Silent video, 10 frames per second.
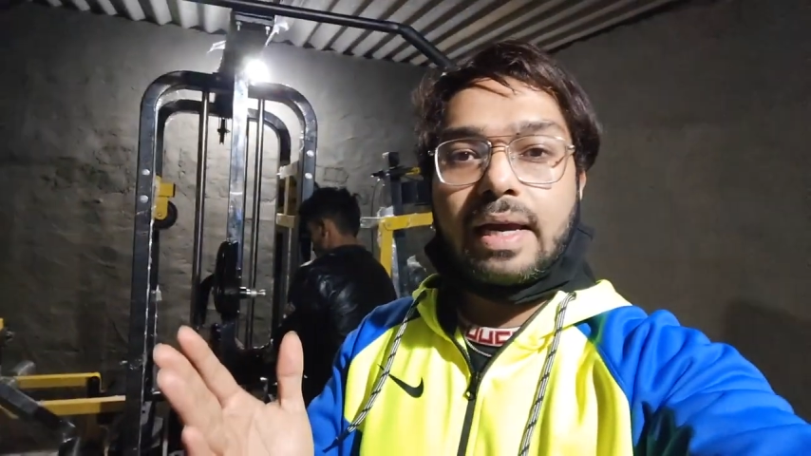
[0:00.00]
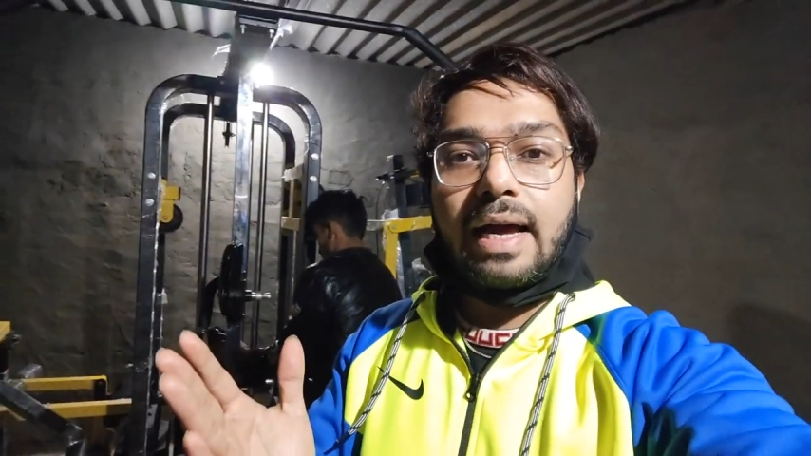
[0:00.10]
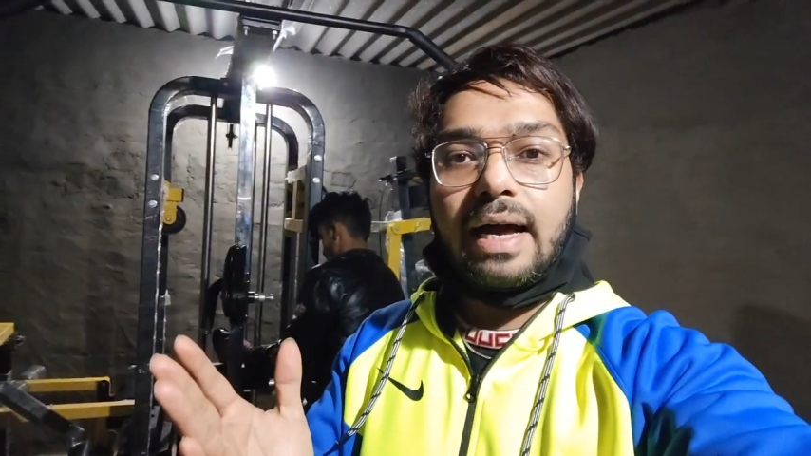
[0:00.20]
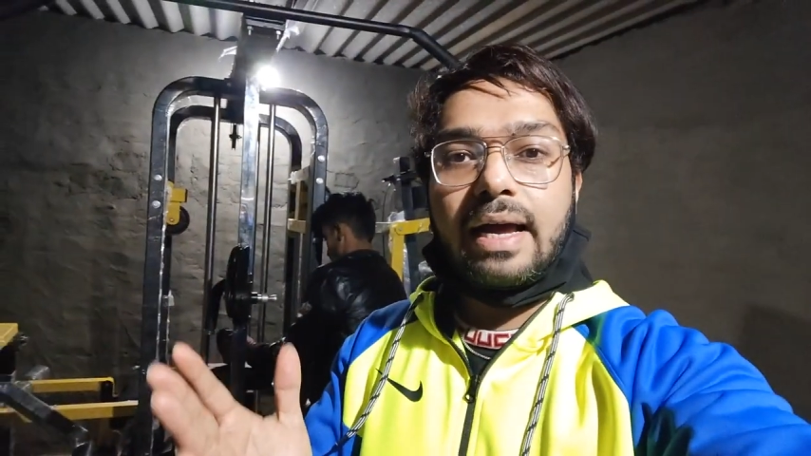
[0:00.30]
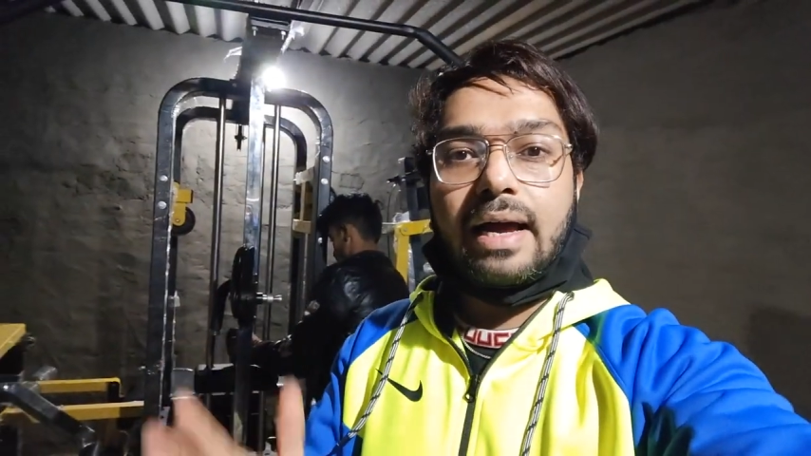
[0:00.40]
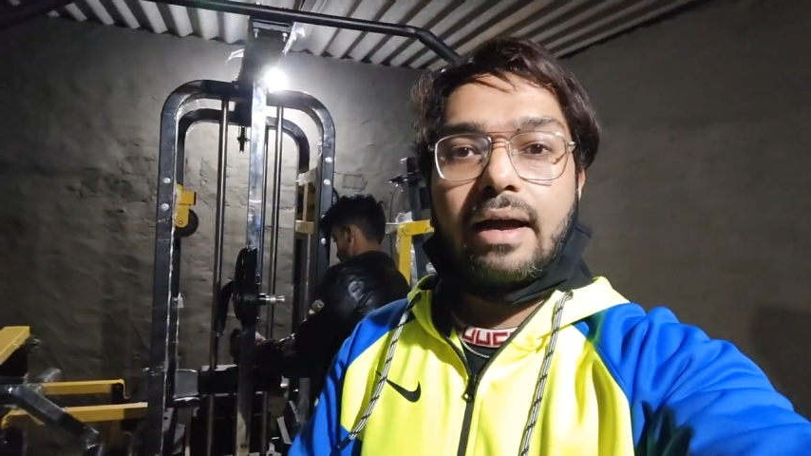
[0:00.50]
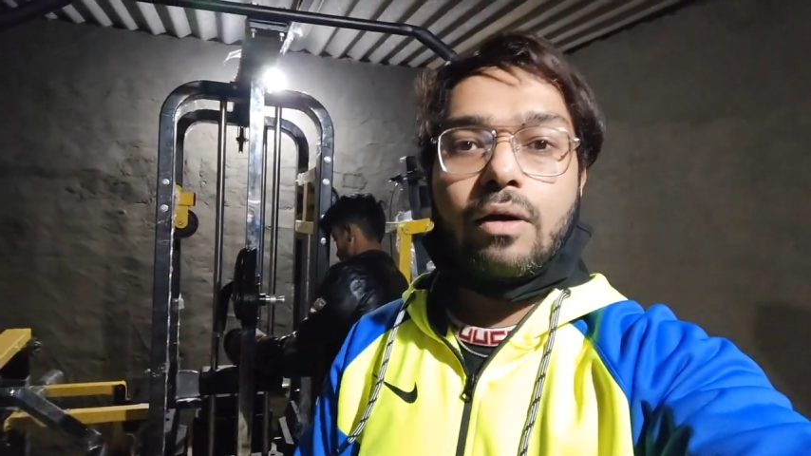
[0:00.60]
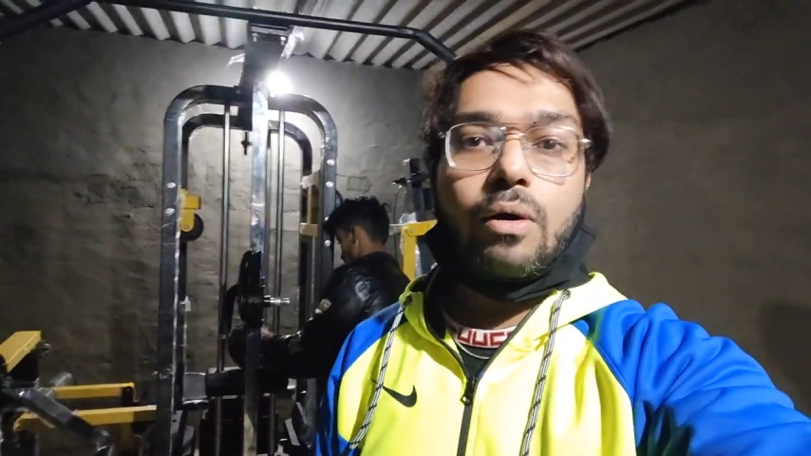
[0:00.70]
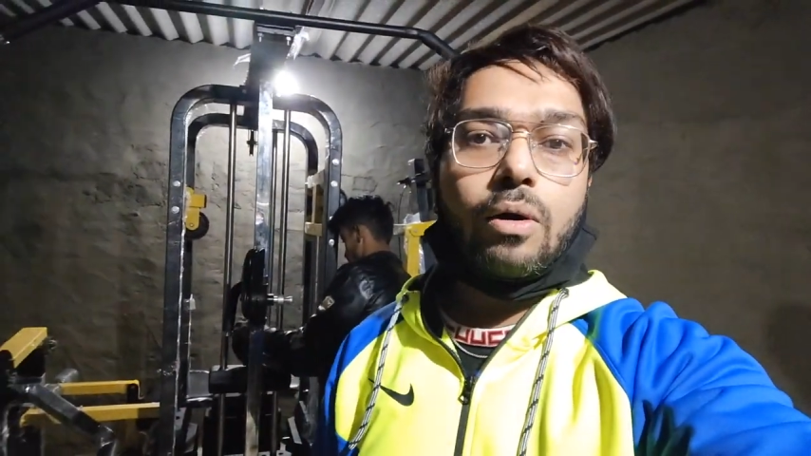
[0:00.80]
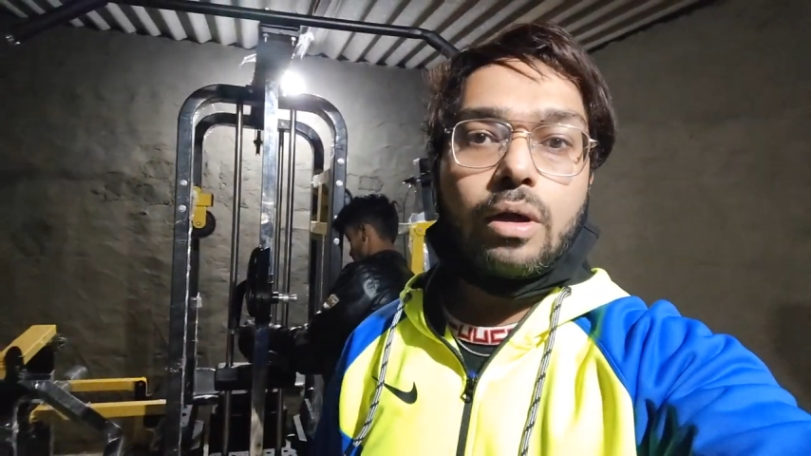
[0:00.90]
करके आए हैं
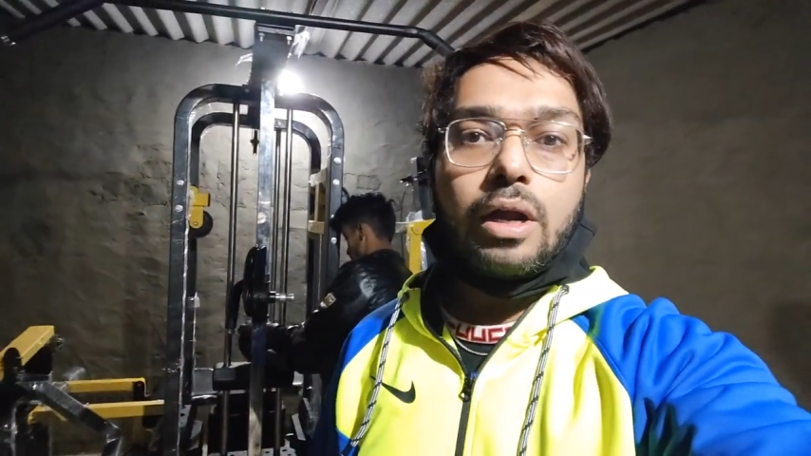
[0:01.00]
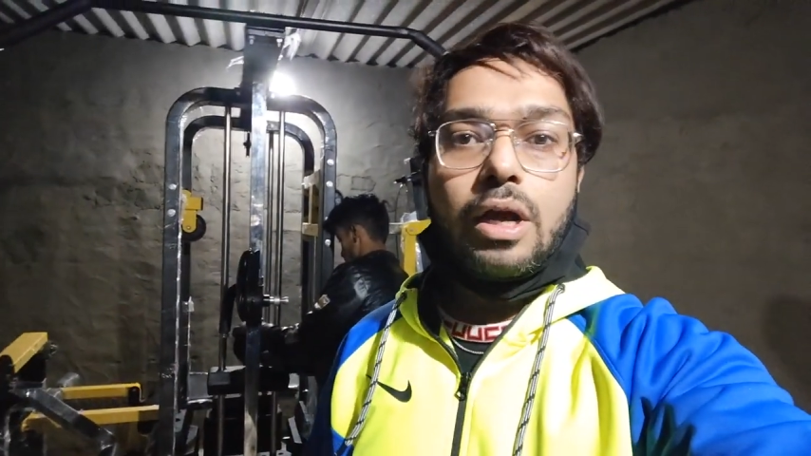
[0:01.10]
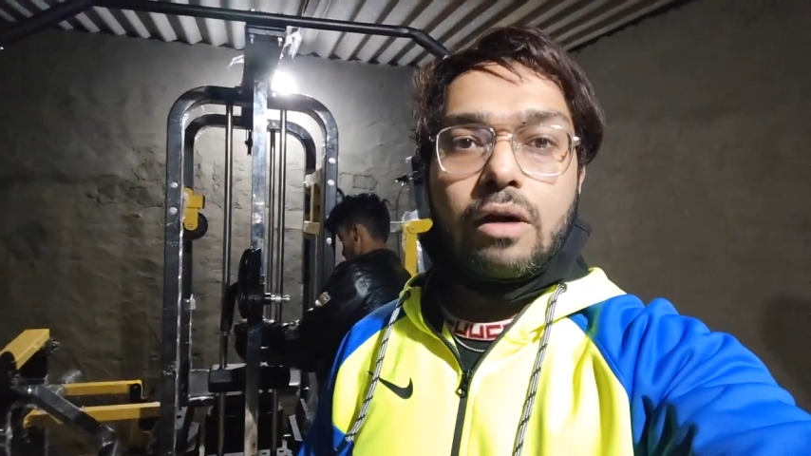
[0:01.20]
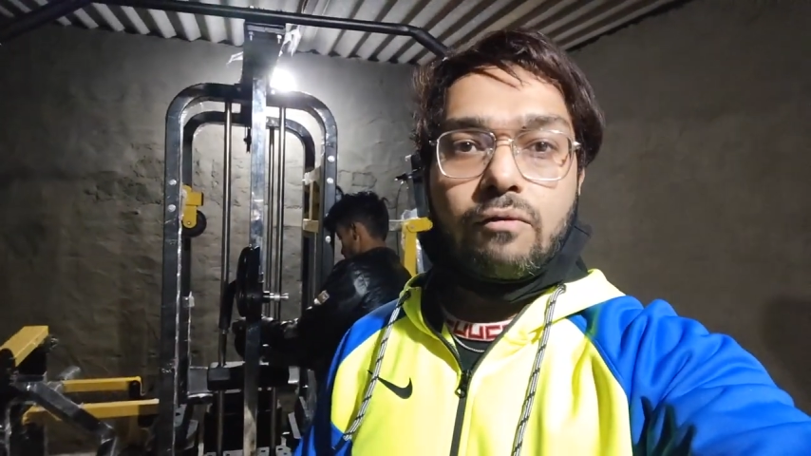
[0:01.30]
और